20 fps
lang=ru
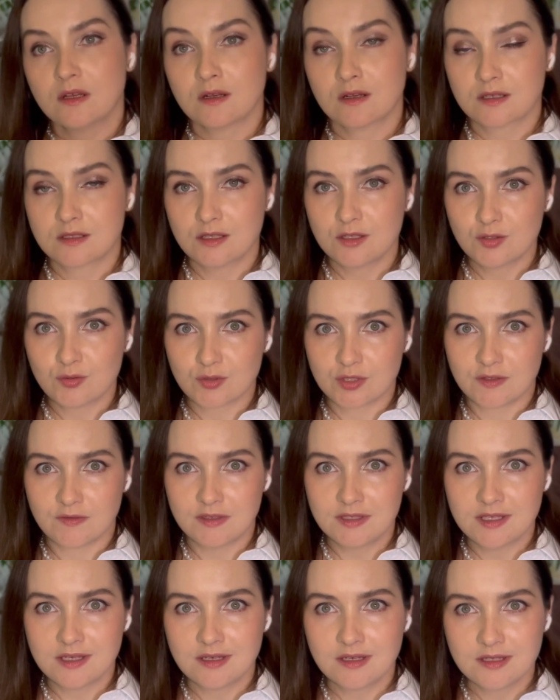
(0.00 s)
Кстати,
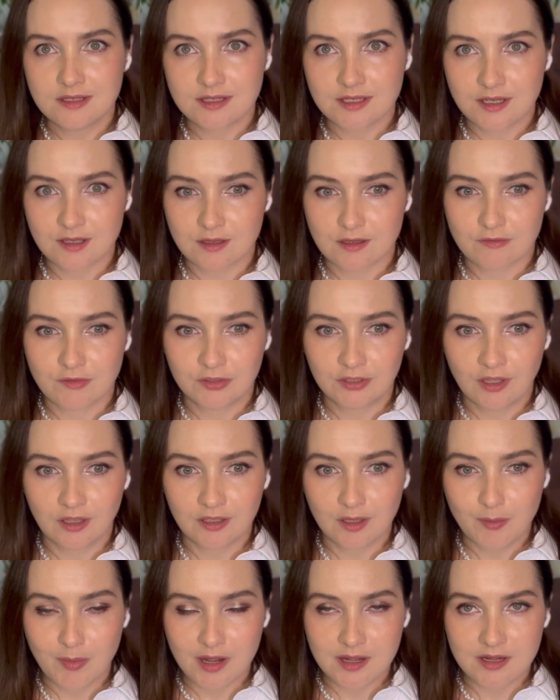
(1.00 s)
удивительное дело, в это
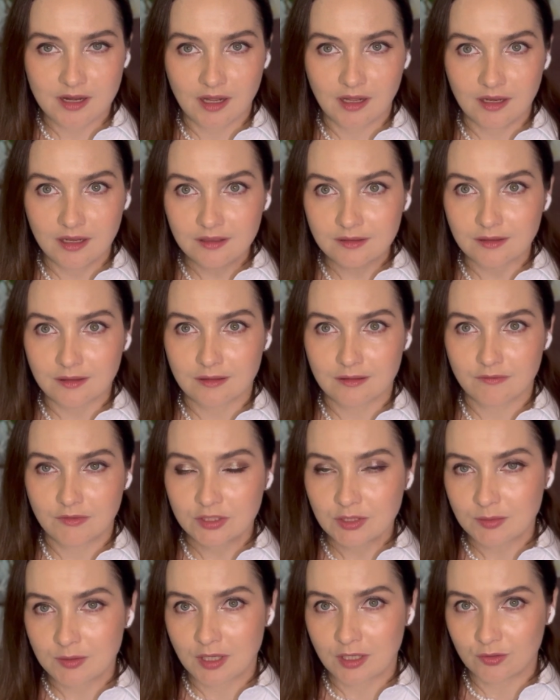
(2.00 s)
аномальное лето в
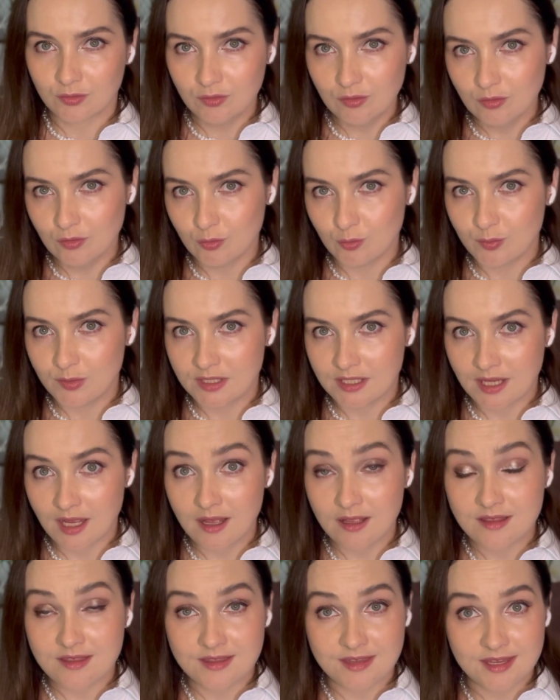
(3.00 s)
этом году у
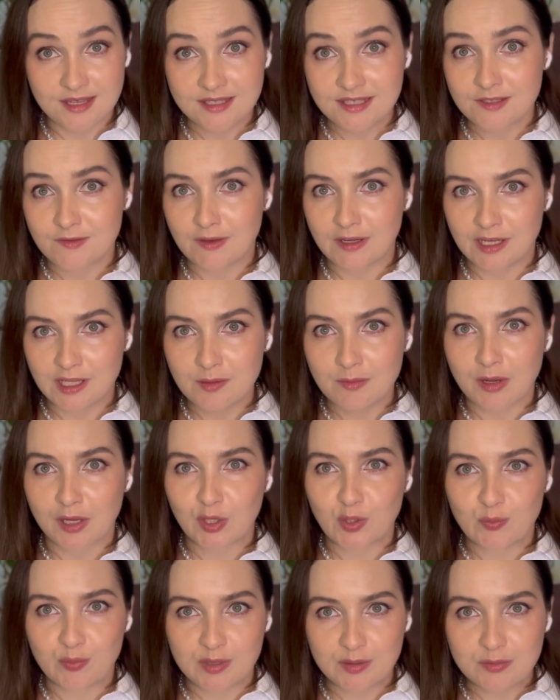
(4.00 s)
меня не цвели мои
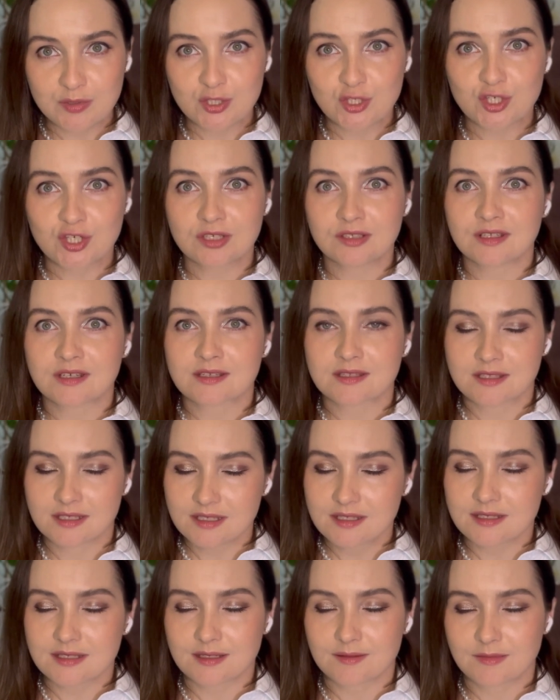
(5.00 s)
любимейшие
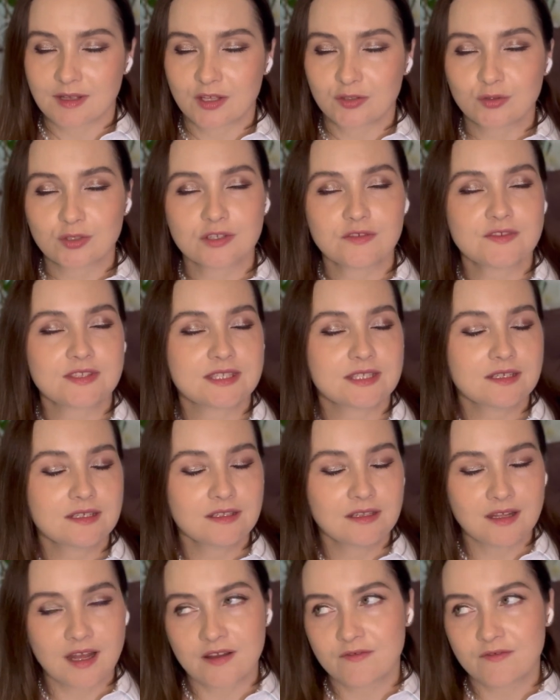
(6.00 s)
нарциссы, которые всегда